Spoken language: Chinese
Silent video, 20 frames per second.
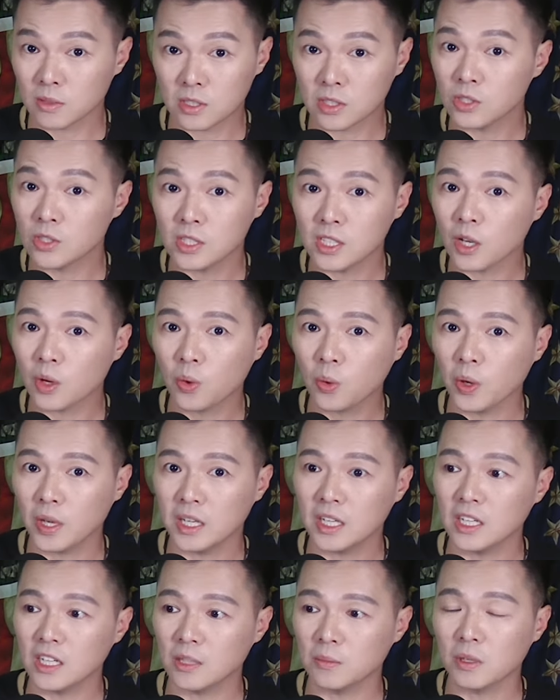制宪会
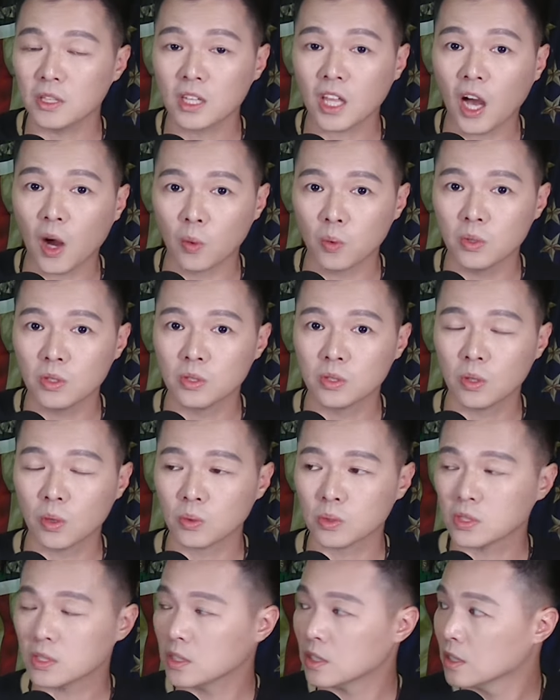议里面讨论
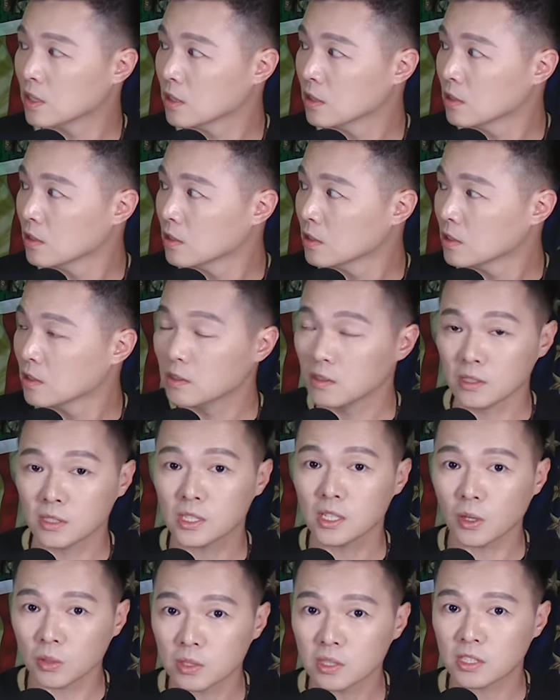东西，你
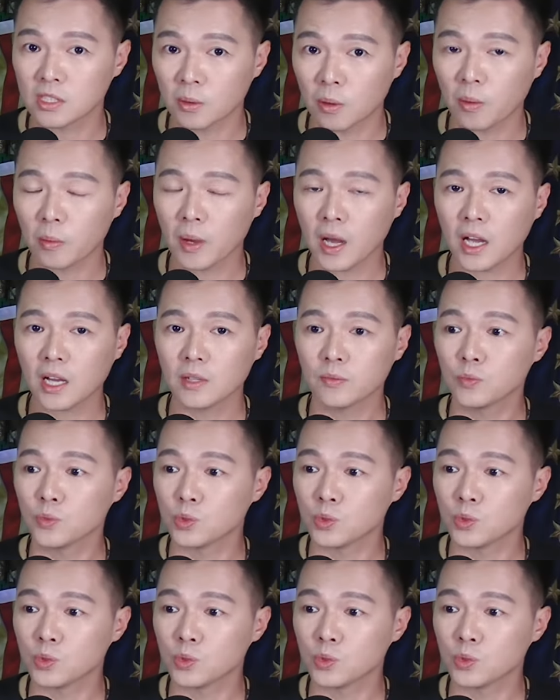知道是什么吗？